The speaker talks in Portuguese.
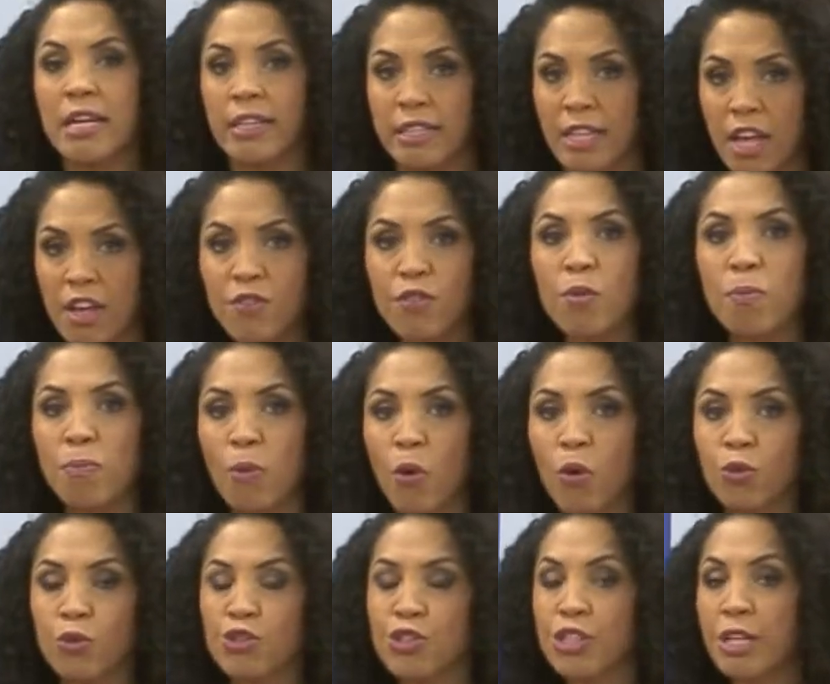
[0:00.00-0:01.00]
Teve um
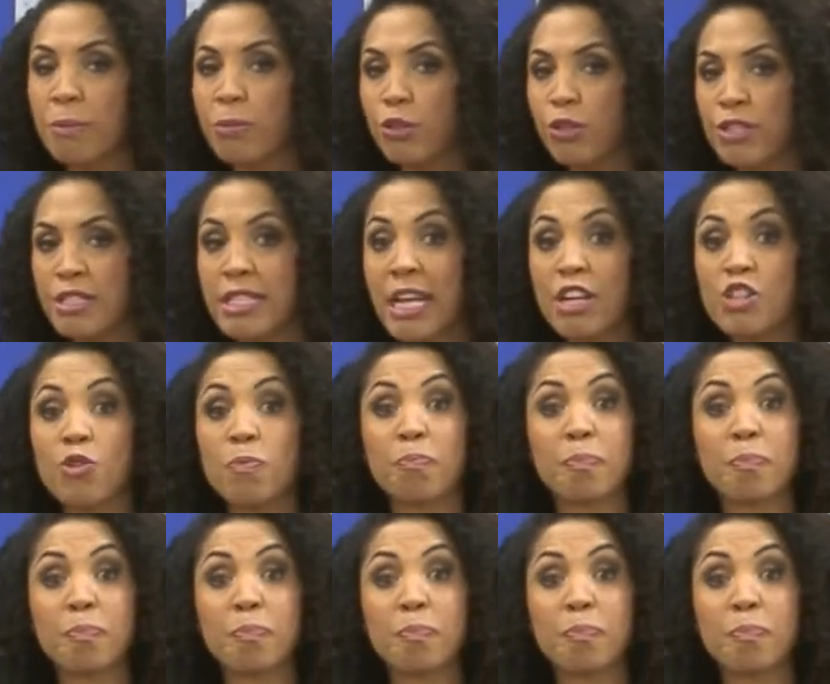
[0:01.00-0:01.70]
pouco de nebulosidade